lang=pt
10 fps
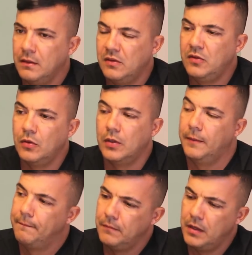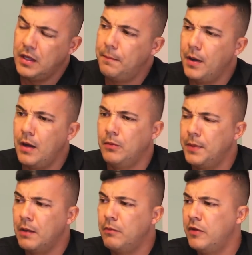Sim, senhor equipamos,
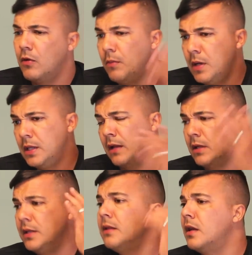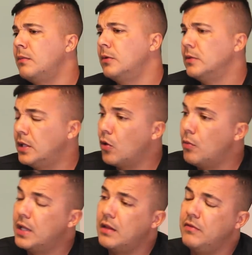pegamos o veículo blindado e adentramos dentro da
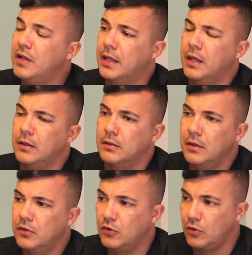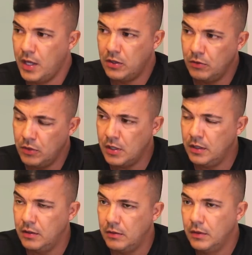comunidade da Vila Kennedy, Zona Oeste do Rio de
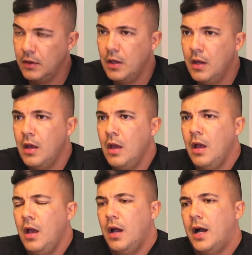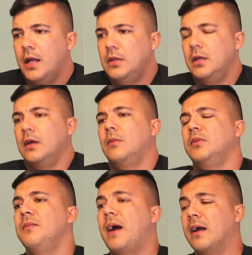Janeiro. Aí
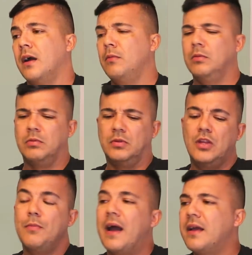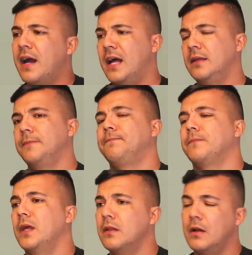chegamos, embarcamos, cheio de barricada,
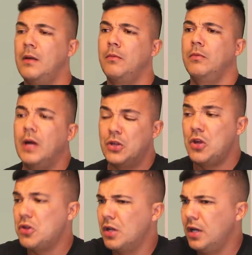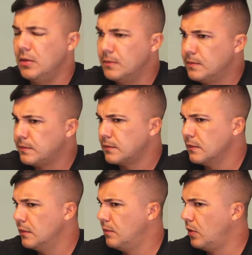entramos, achei estranho.
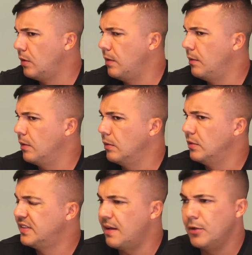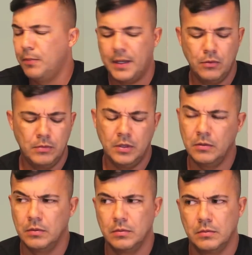Pô, meu irmão, sábado para
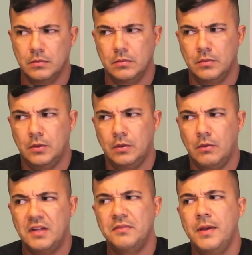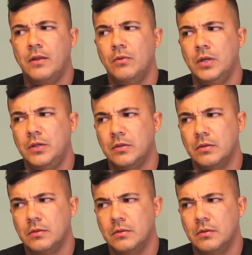domingo, quase meia-noite.